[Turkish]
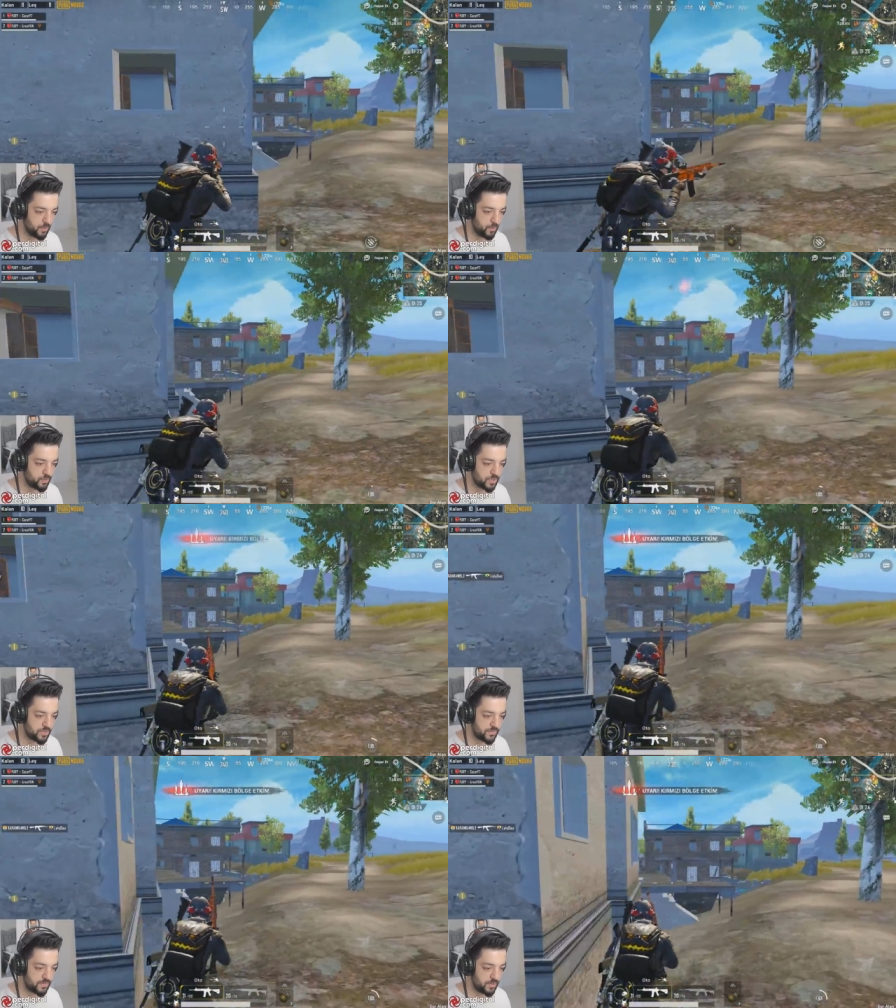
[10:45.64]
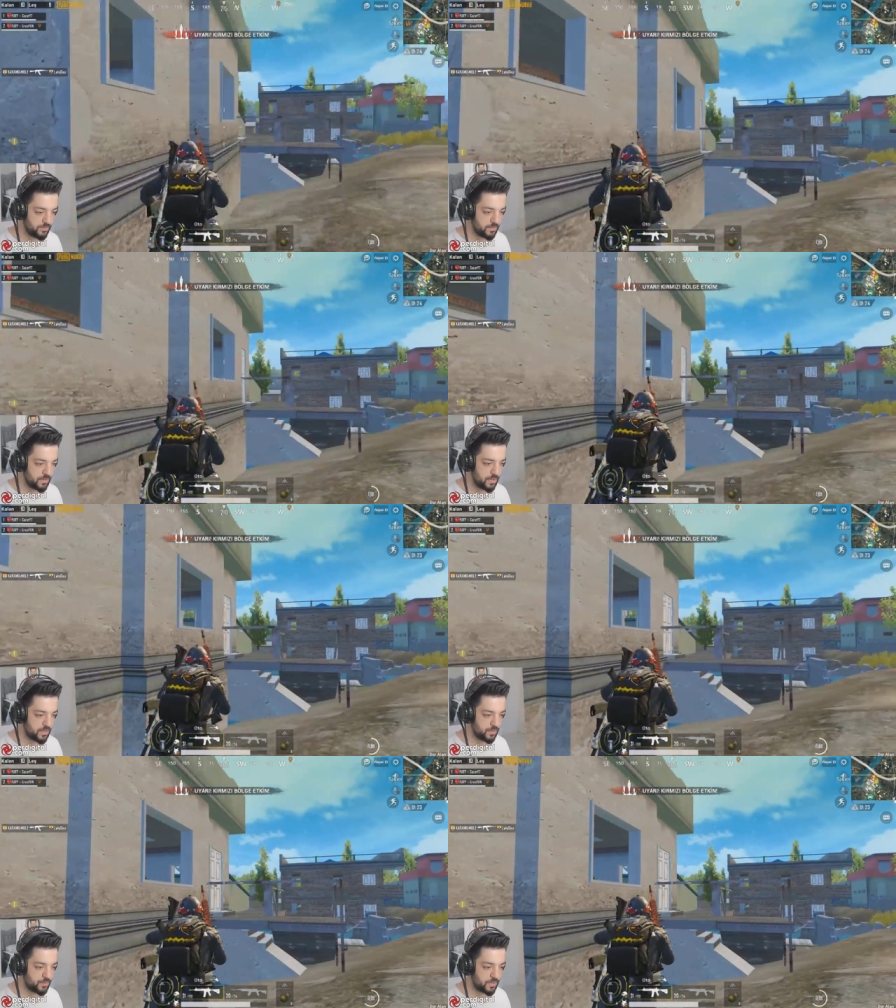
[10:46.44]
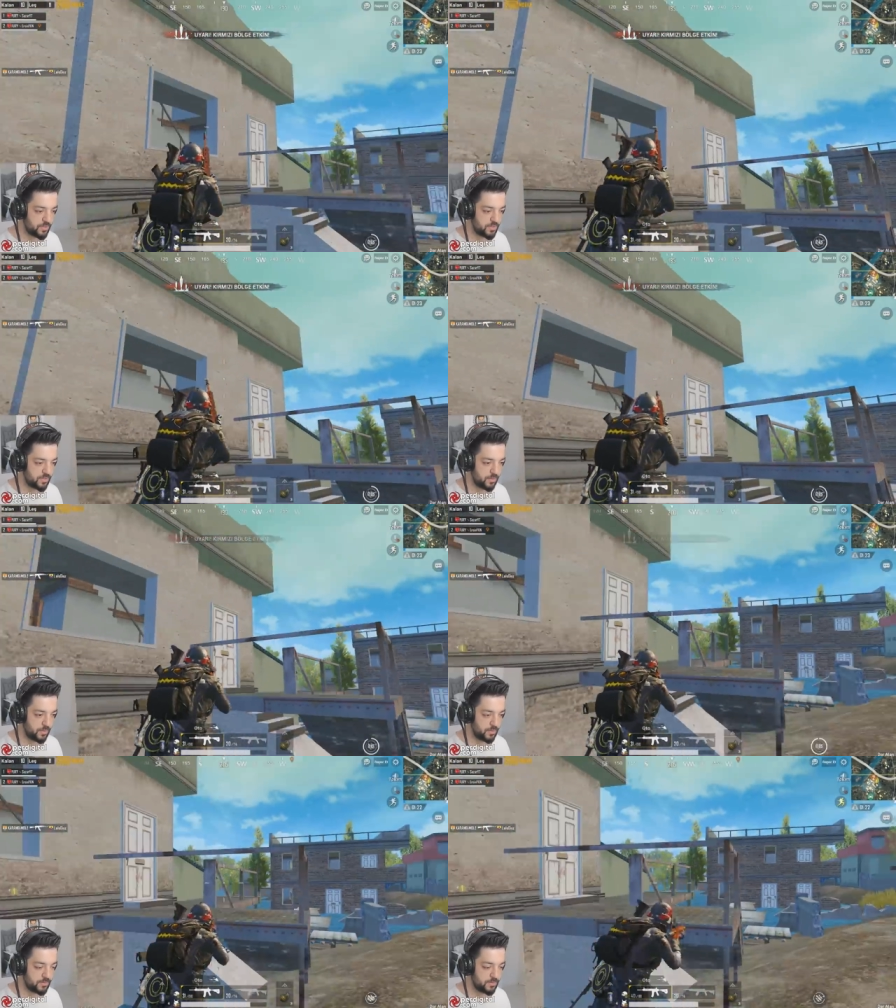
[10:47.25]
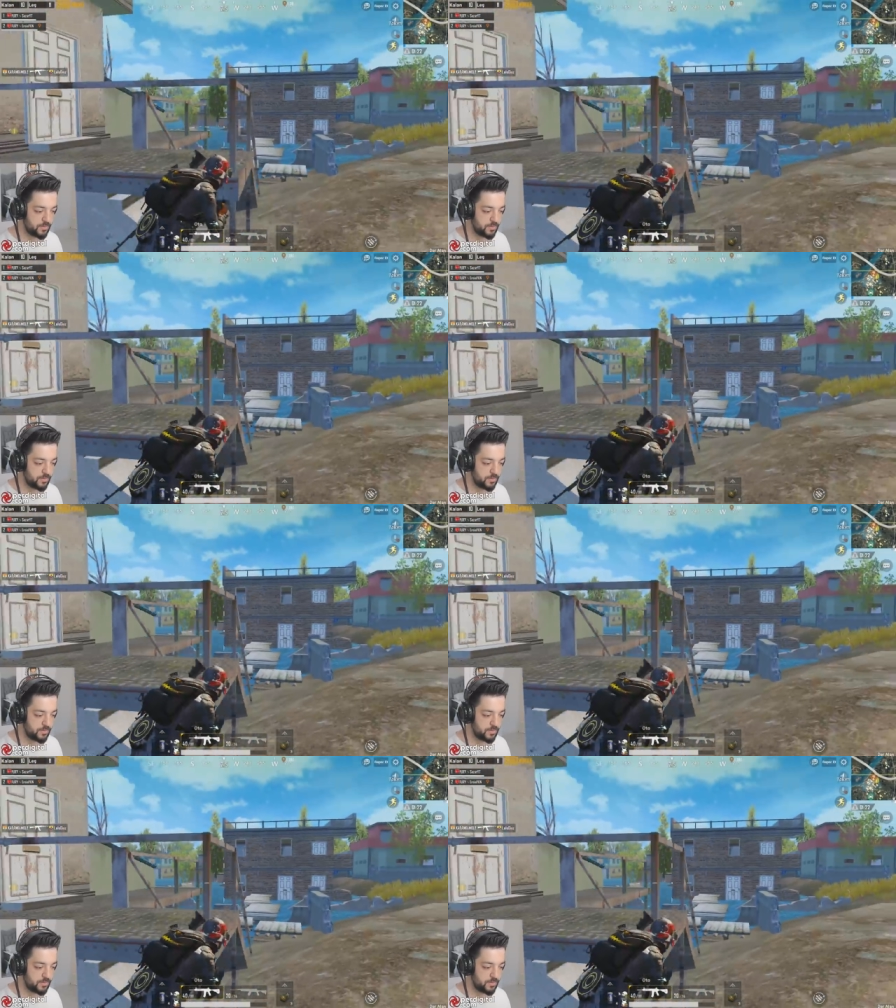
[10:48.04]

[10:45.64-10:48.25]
O üst katı falan. Aynen üst katı çıktı o.